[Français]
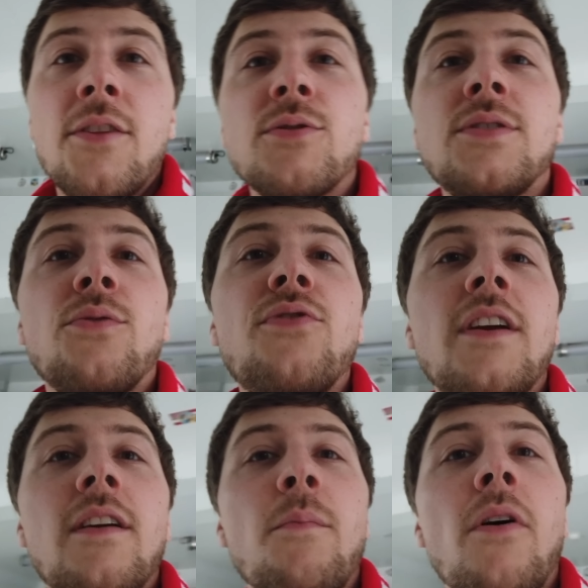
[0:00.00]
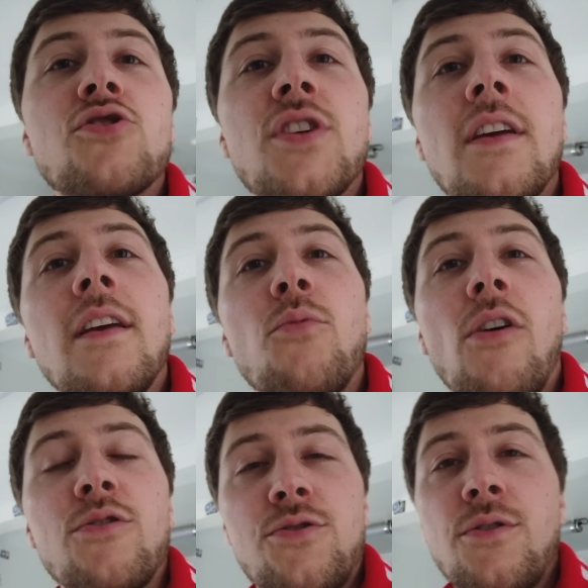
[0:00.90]
Donc si on voulait manger et
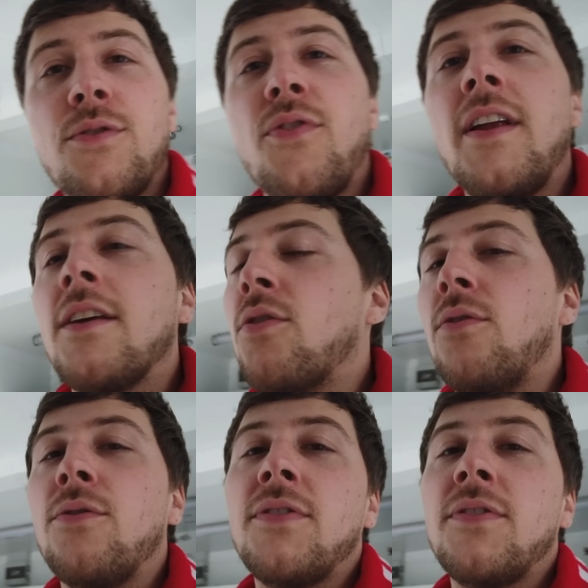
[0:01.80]
boire autre chose, fallait que le